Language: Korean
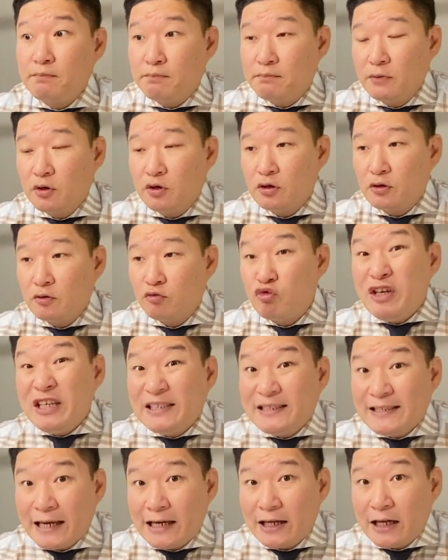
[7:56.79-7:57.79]
그
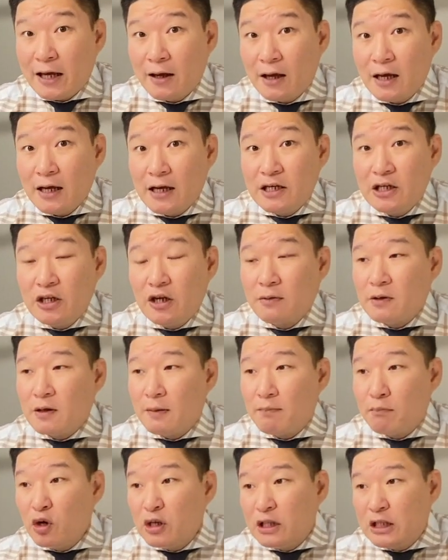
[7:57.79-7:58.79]
리세일에 이런
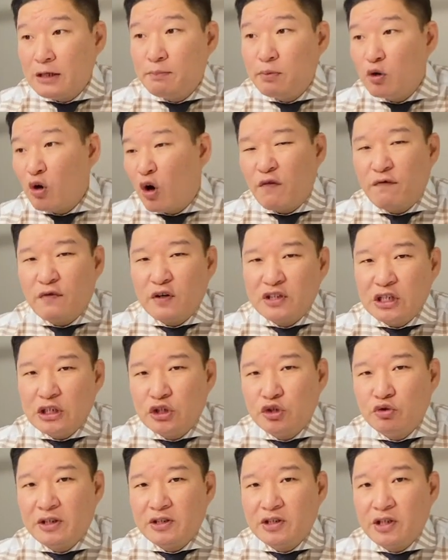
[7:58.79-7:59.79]
멀티플 어퍼
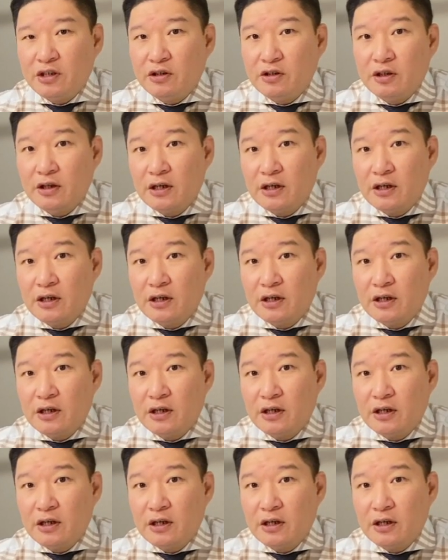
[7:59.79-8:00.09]
시츄에이션은